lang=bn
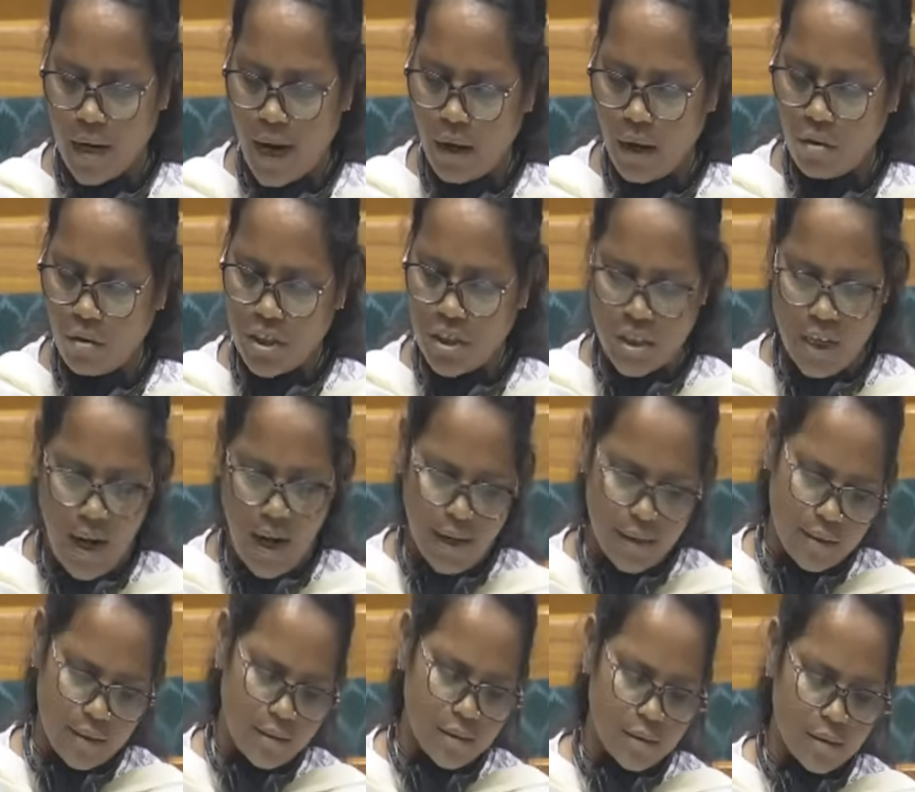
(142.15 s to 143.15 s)
কারণ
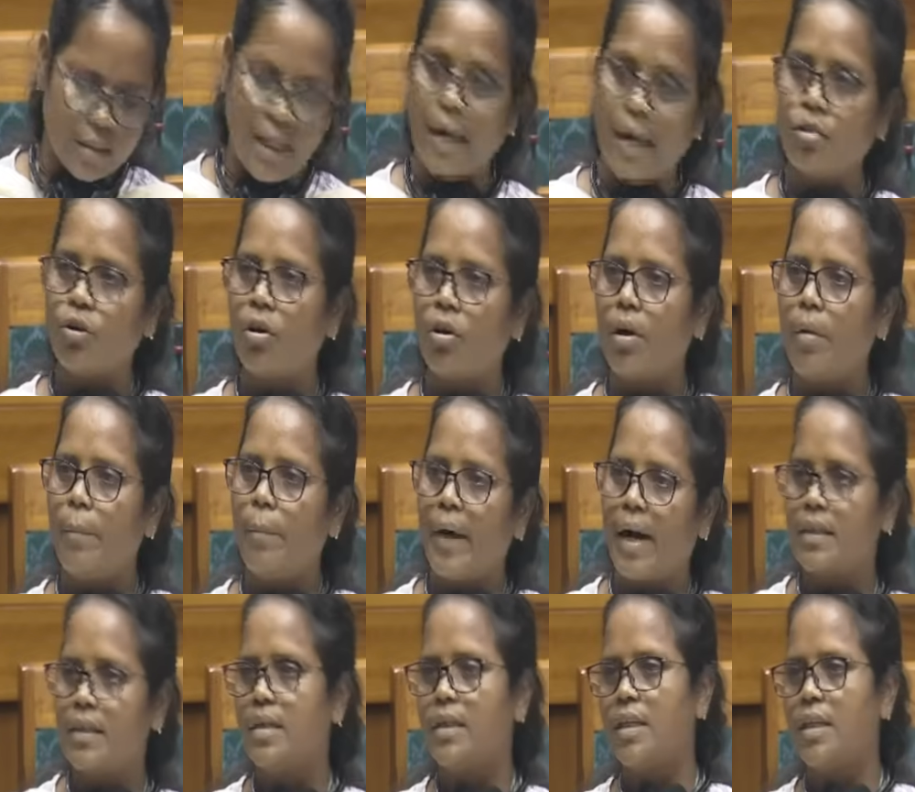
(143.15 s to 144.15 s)
সাধারণ
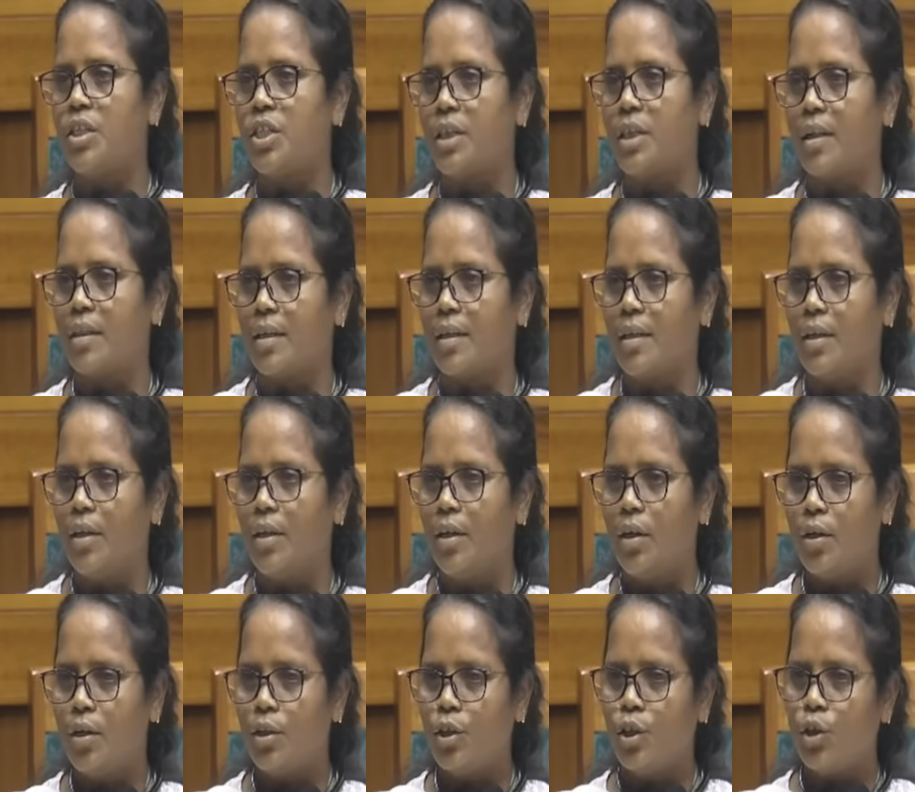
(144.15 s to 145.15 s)
বাজেটের সাথে
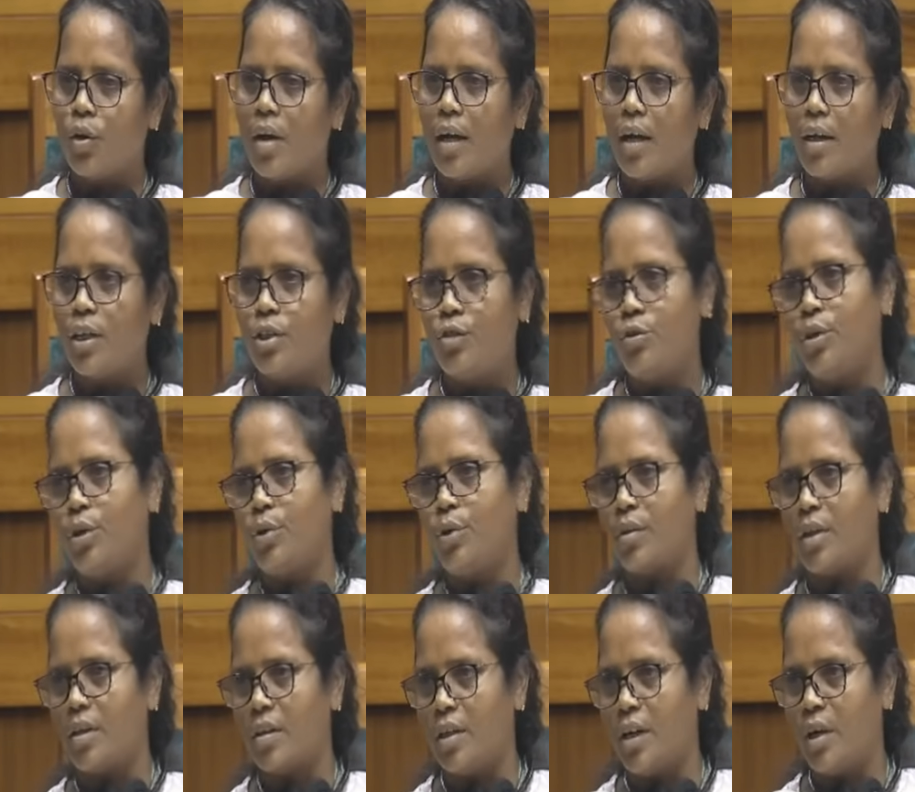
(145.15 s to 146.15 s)
জগা খিচুড়ি
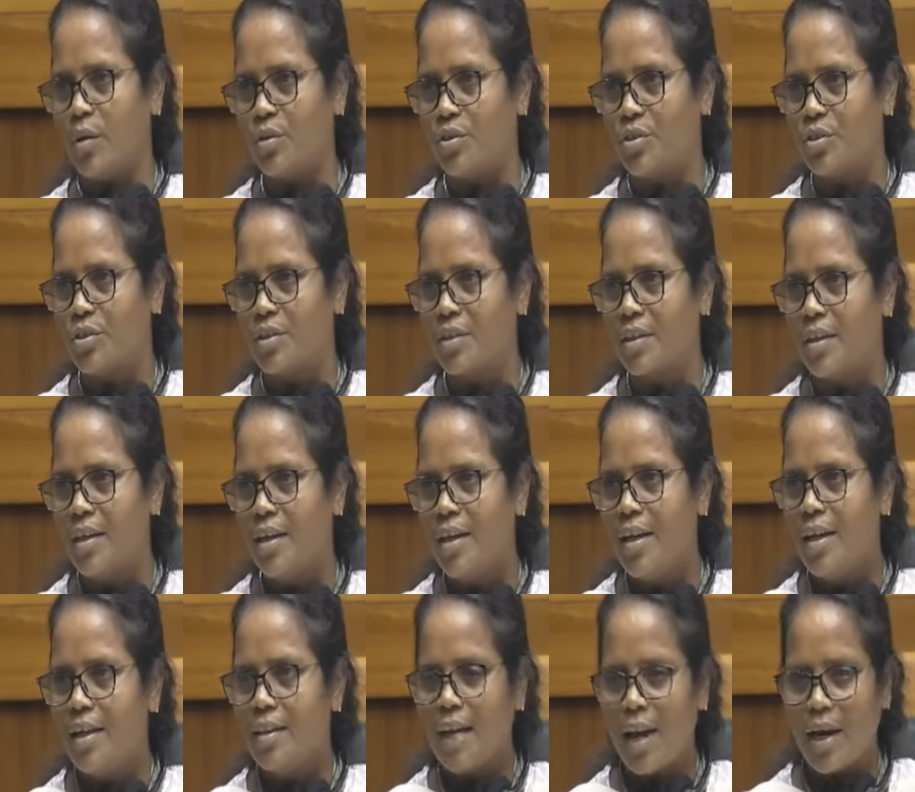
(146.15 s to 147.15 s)
করে দেওয়া হচ্ছে
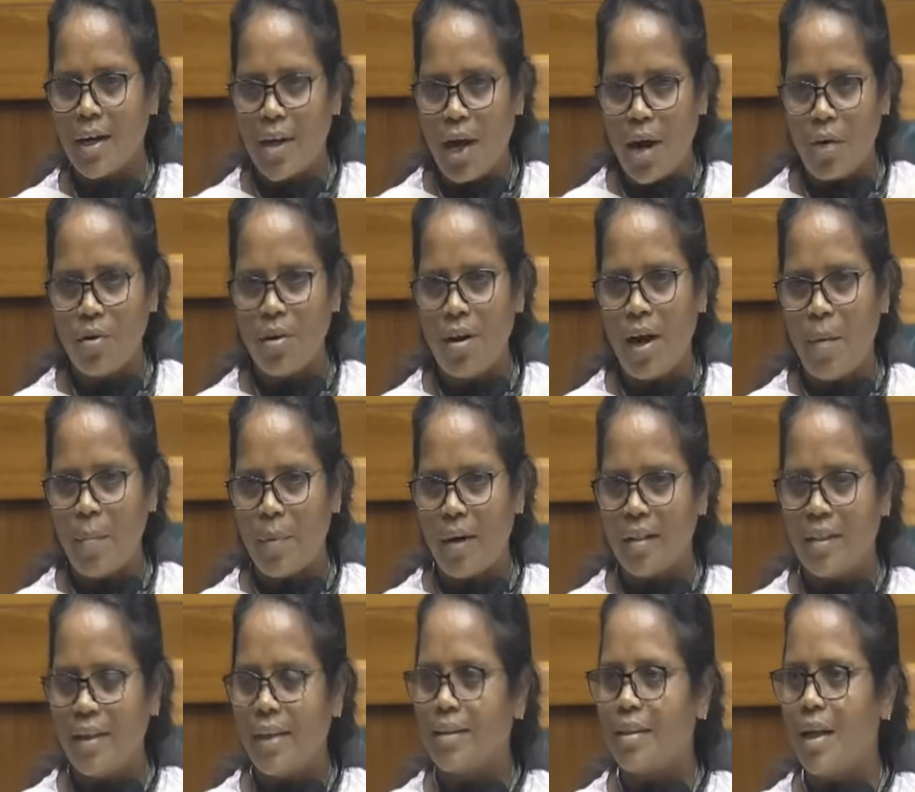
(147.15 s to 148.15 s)
তার কারণ আমরা
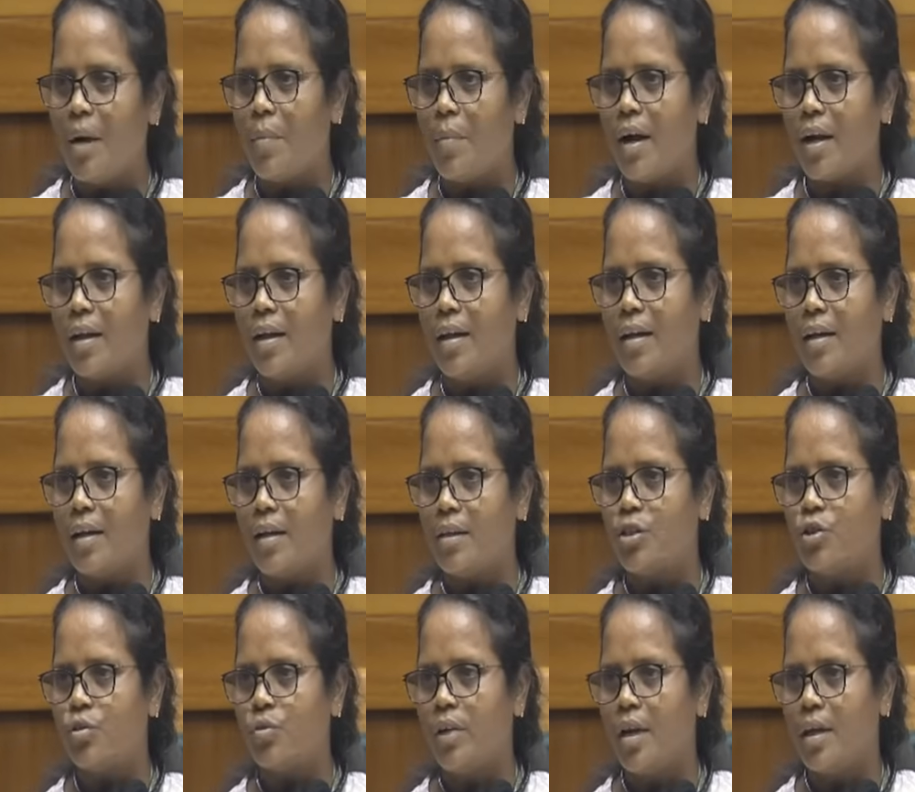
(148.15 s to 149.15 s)
দেখতাম আগে
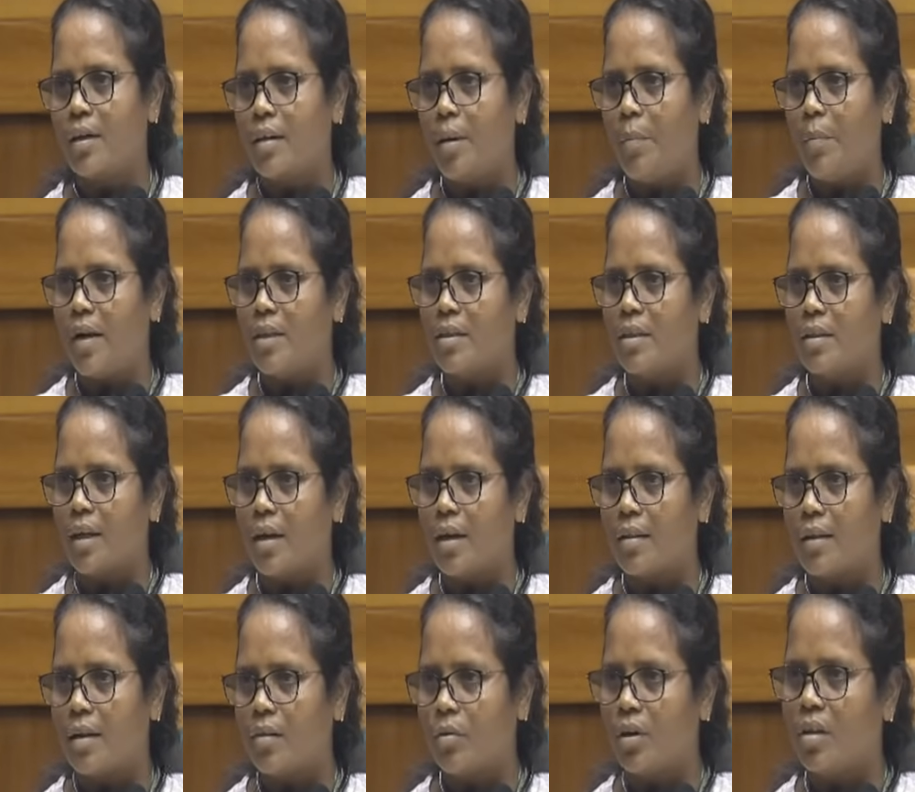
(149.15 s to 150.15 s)
রেলের জন্য একটা বাজেট
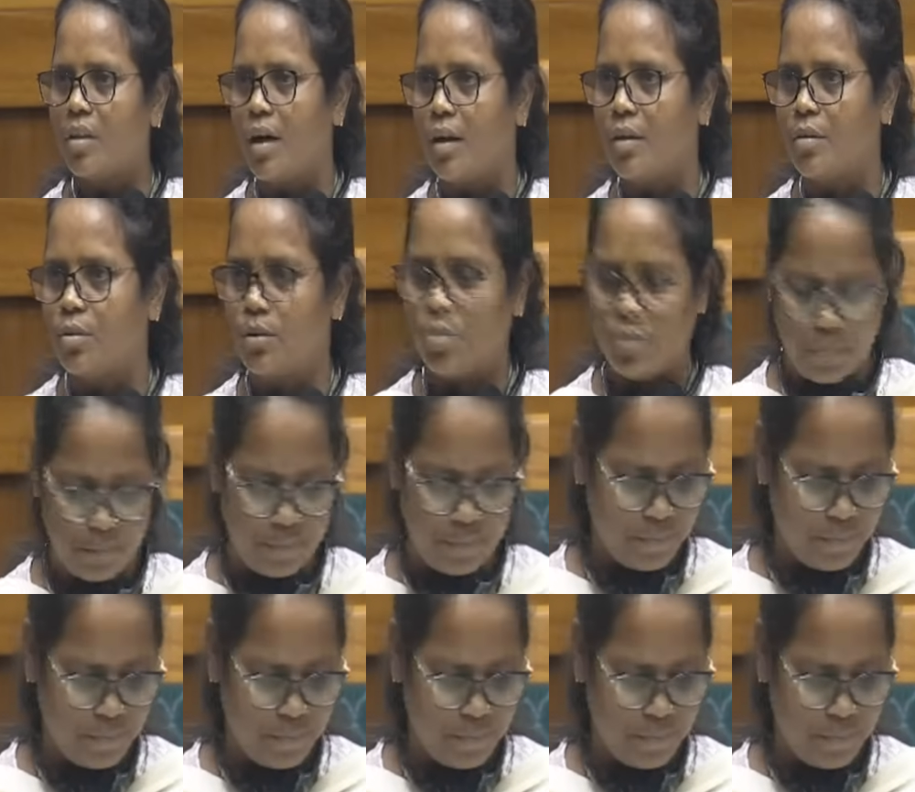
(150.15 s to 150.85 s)
আলাদা করে থাকতো